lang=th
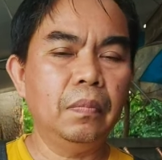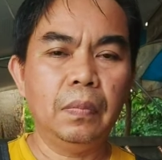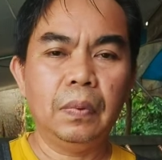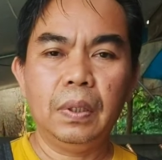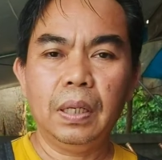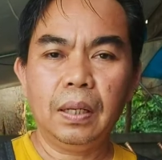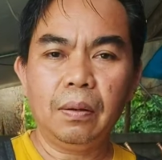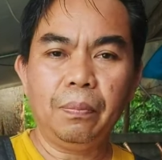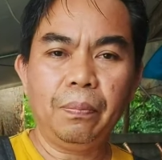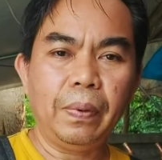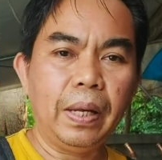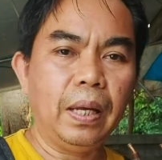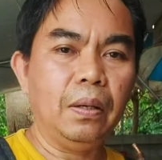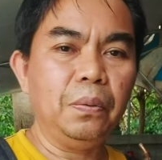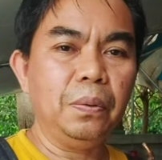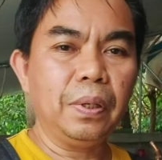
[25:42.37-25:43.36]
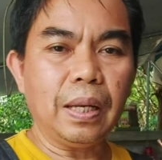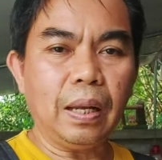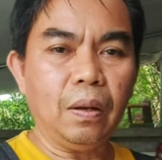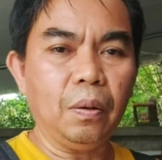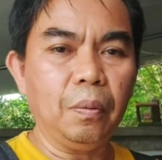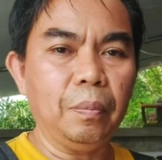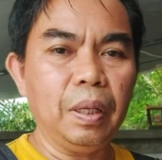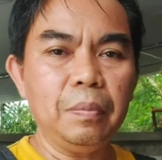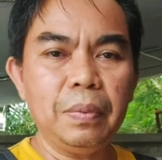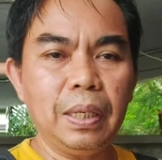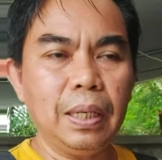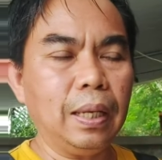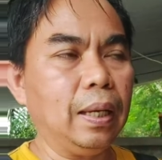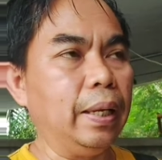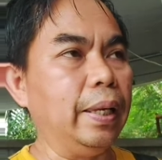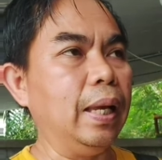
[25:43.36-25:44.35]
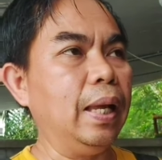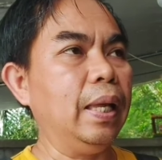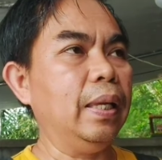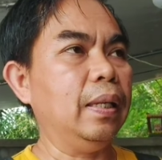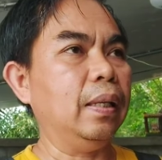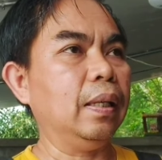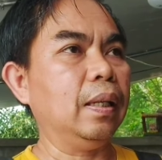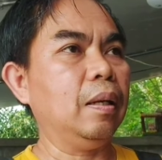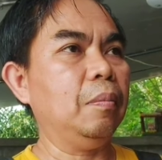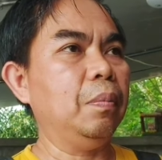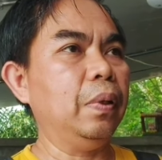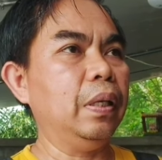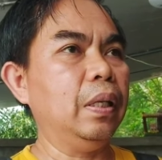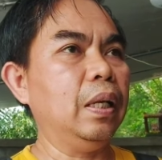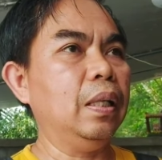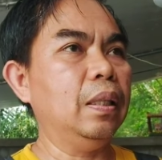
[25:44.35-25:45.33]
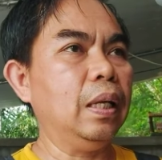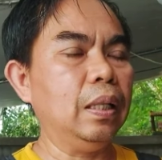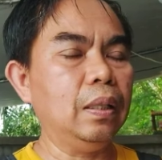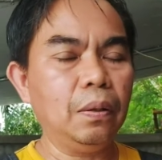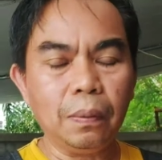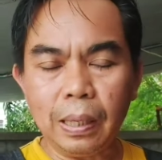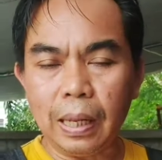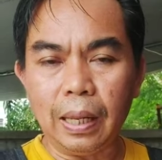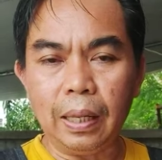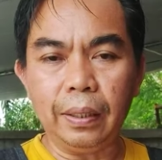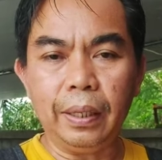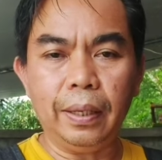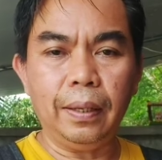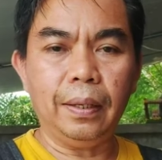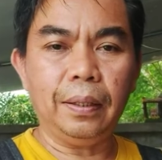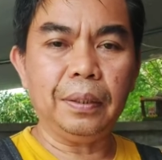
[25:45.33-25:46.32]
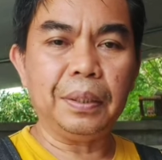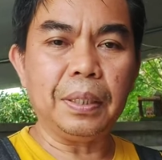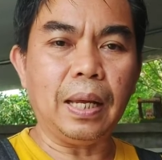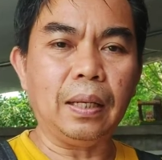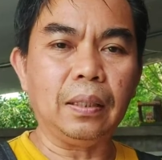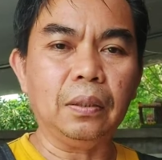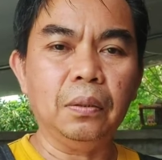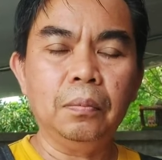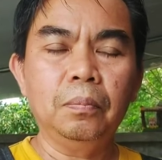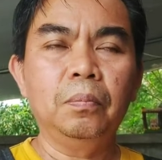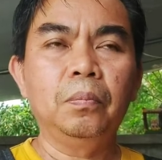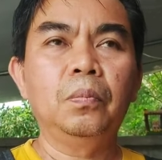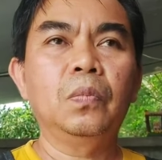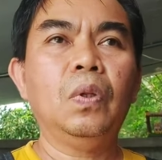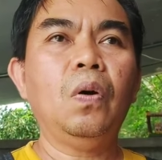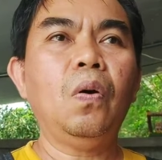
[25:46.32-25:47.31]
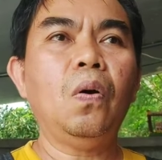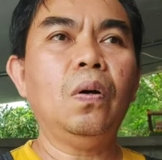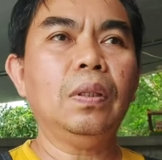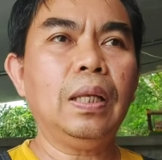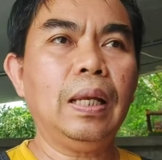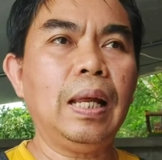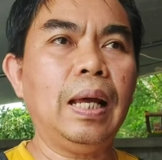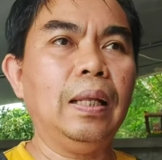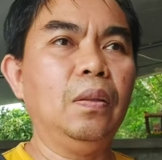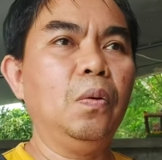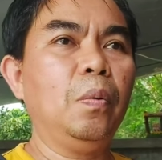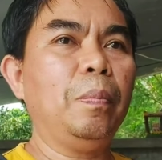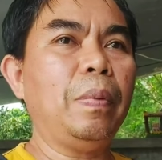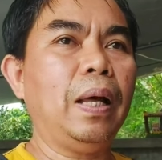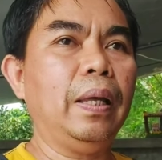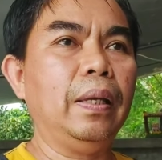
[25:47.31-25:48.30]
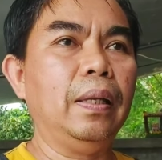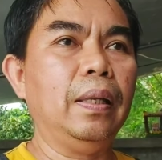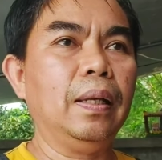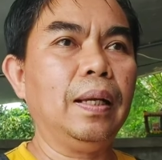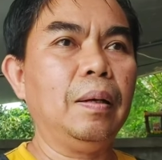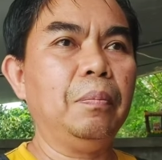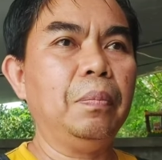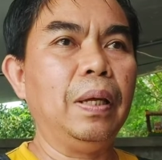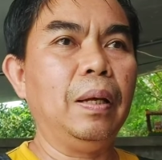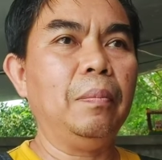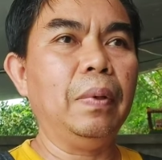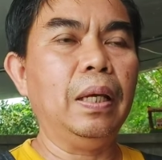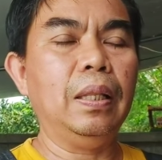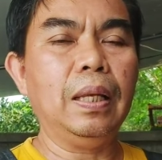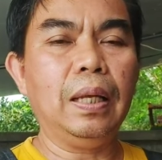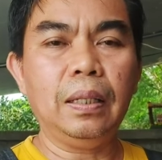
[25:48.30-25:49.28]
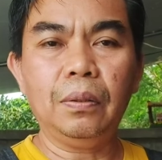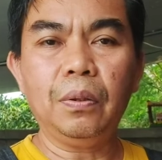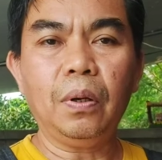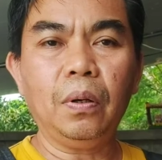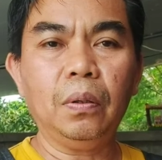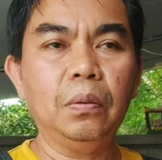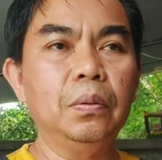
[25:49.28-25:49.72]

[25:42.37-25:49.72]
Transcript: เครื่องกาแฟรุ่นเก่าไม่มีอะไหล่ให้นะครับ เพราะฉะนั้นท่านต้องหาเองจากท้องตลาดทั่วไปนะครับทำให้ท่านต้อง